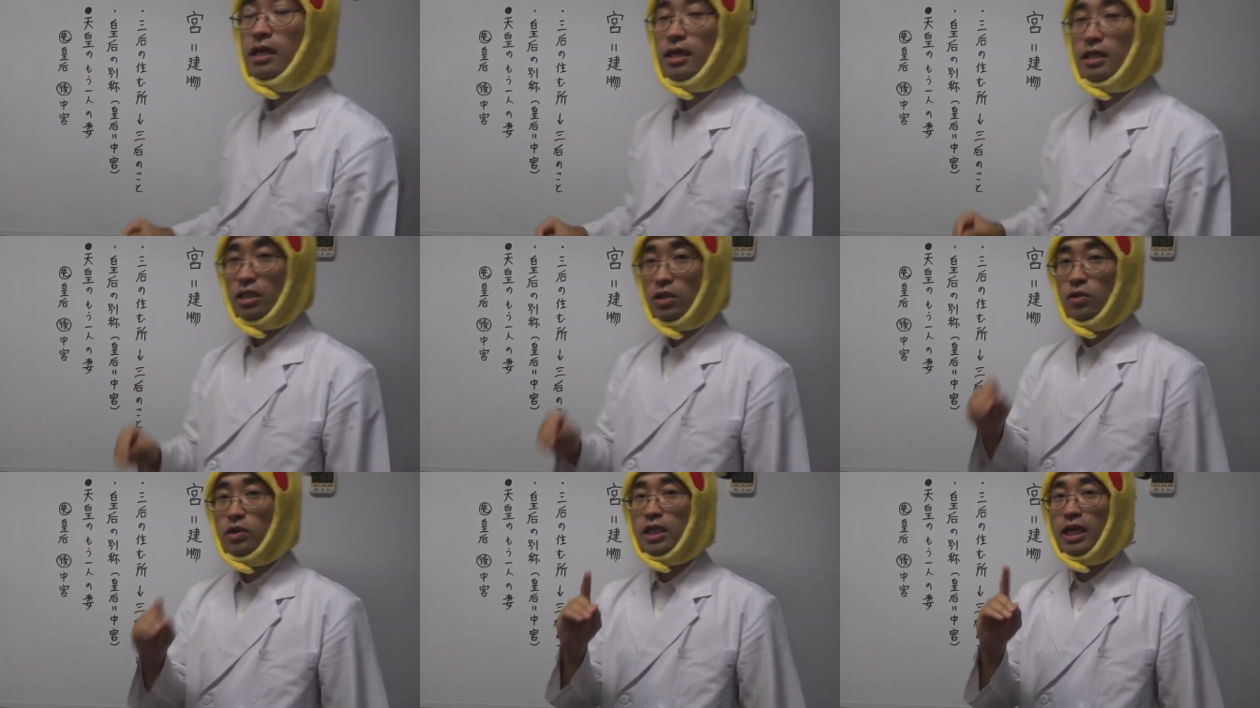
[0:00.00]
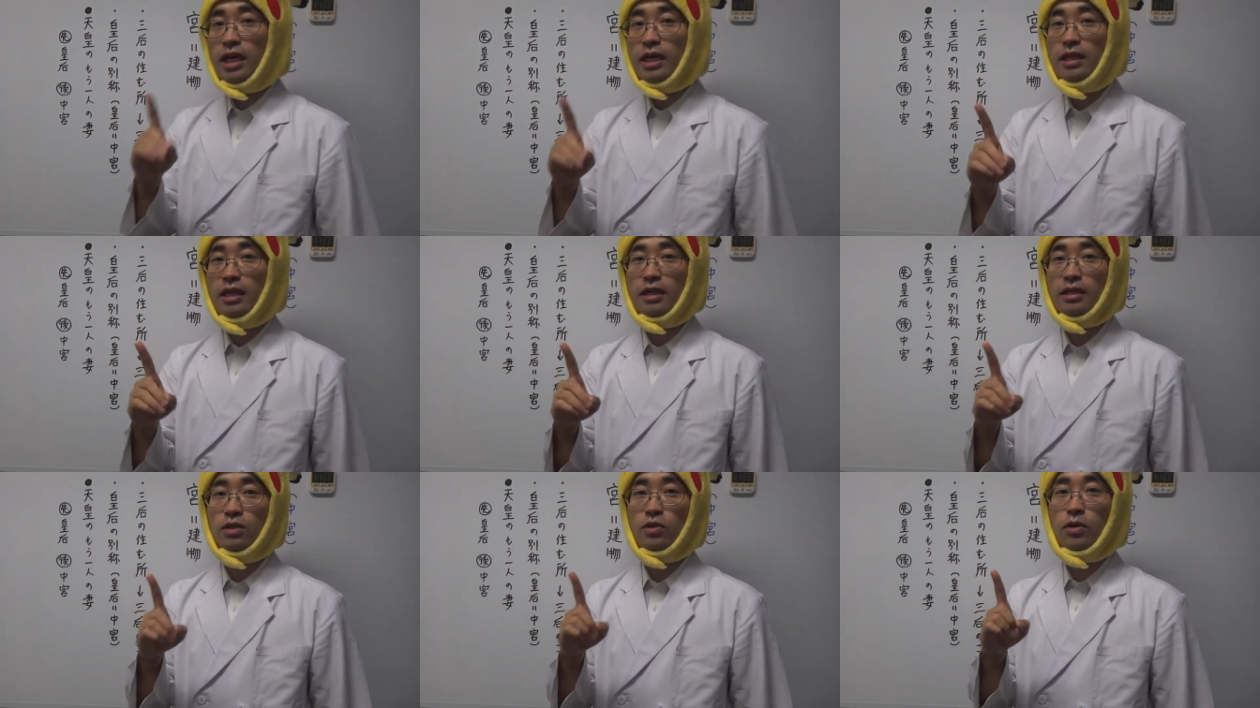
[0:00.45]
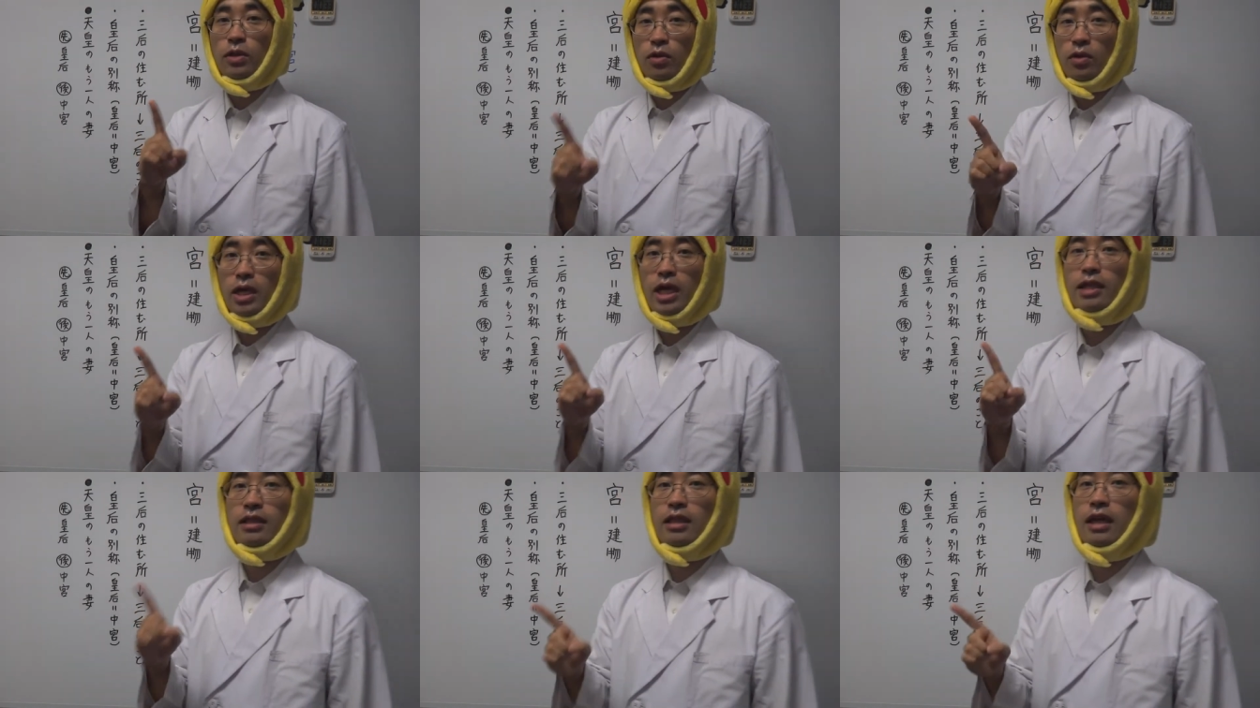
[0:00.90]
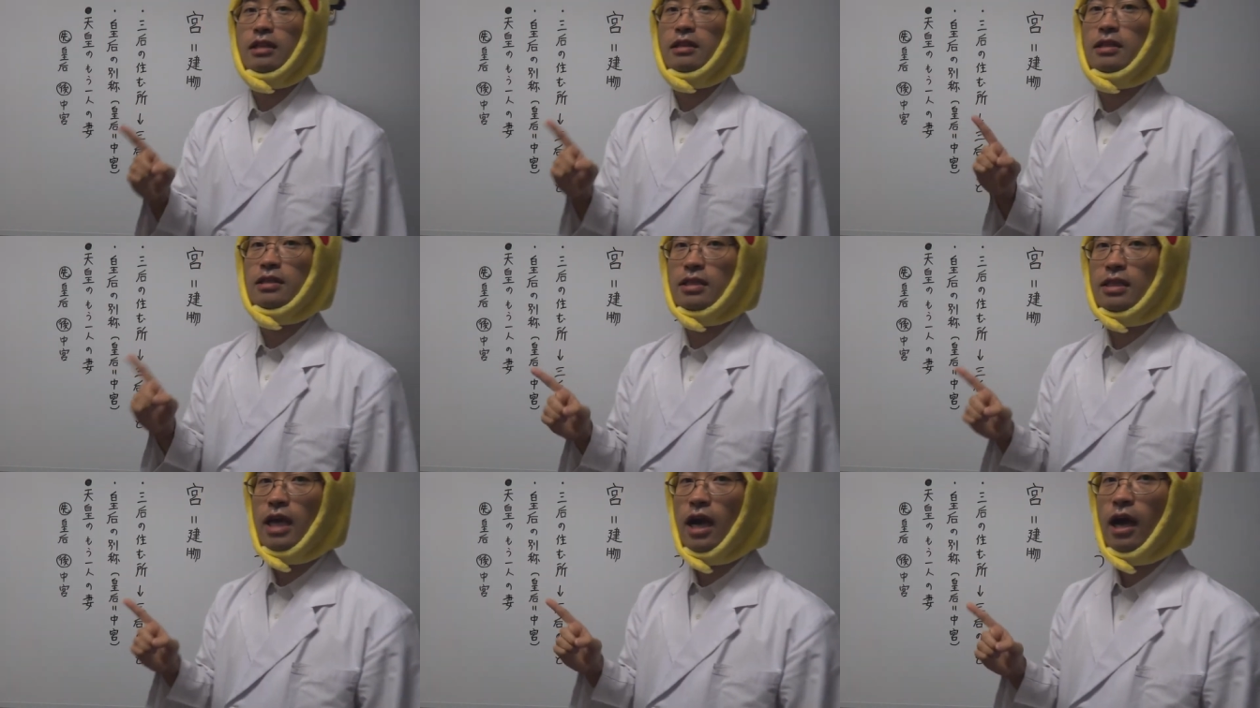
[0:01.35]
んが一人だけならそれでよかったん
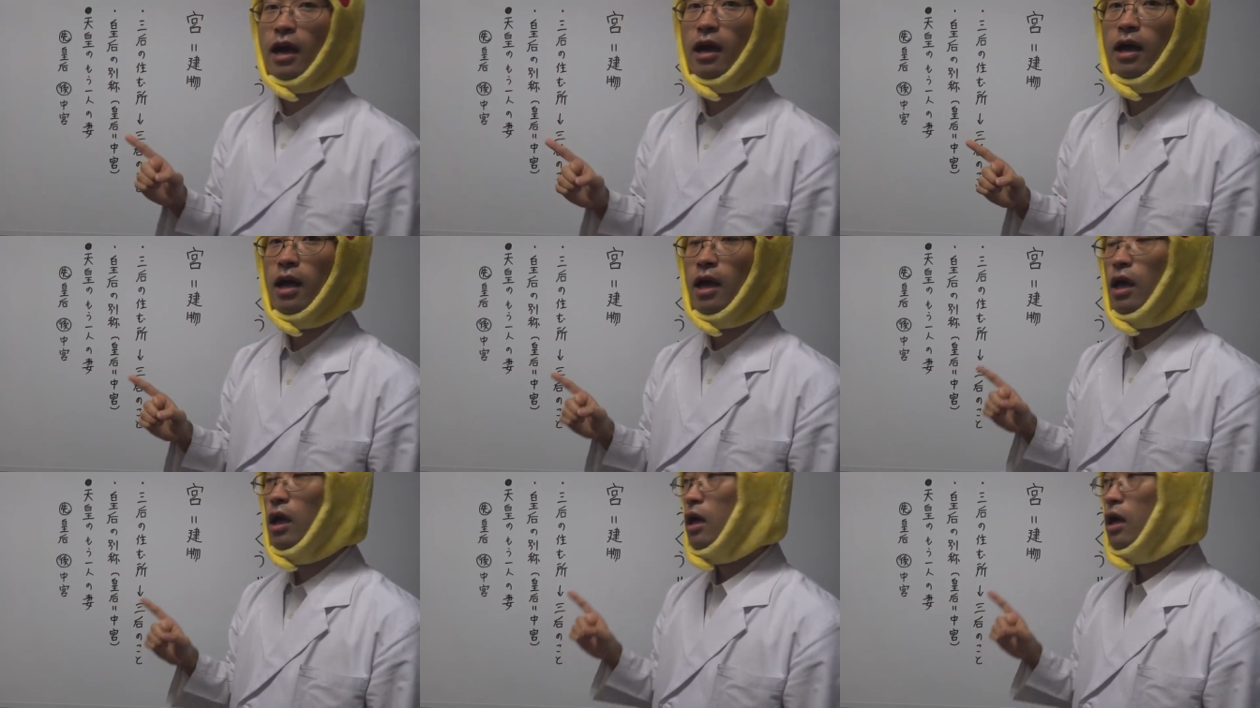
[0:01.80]
ですが、